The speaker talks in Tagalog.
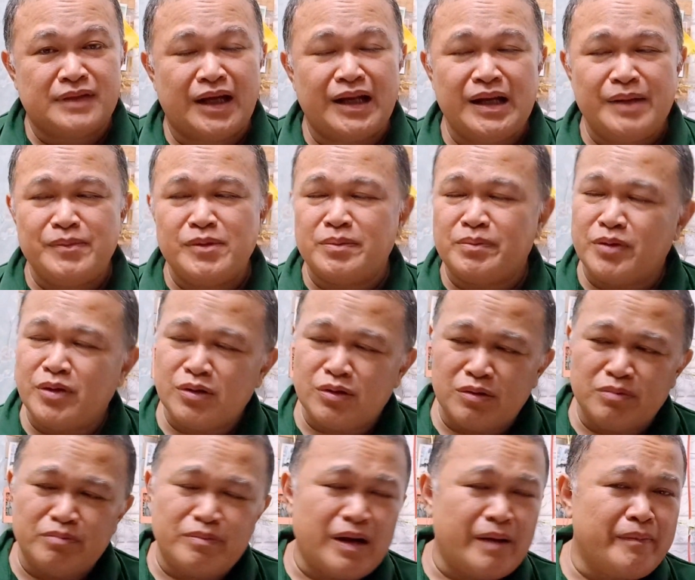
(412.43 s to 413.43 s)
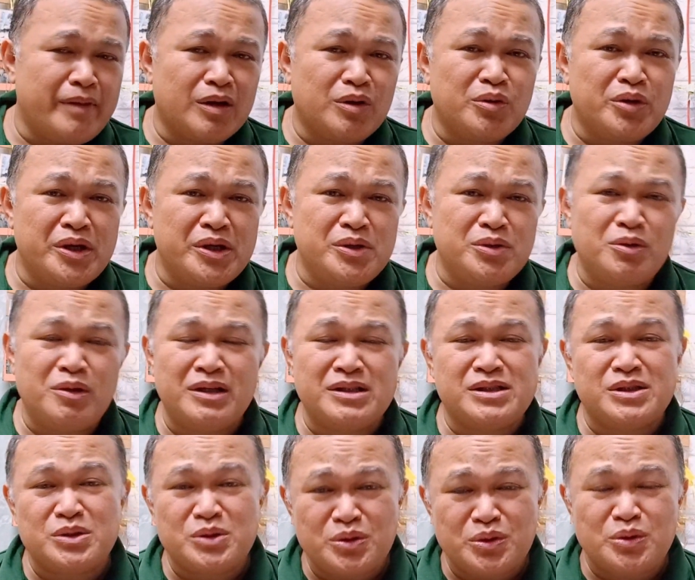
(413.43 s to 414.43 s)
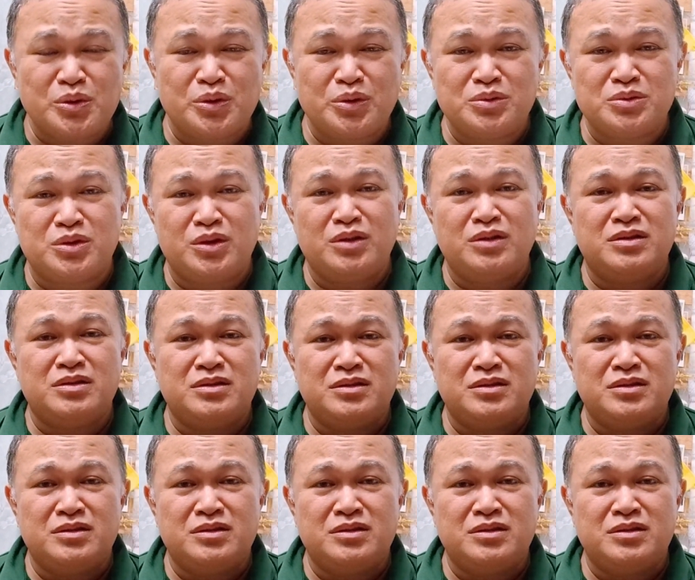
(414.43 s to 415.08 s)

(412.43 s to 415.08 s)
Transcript: Alam niyo po kung babaguhin niyo lang siguro, no?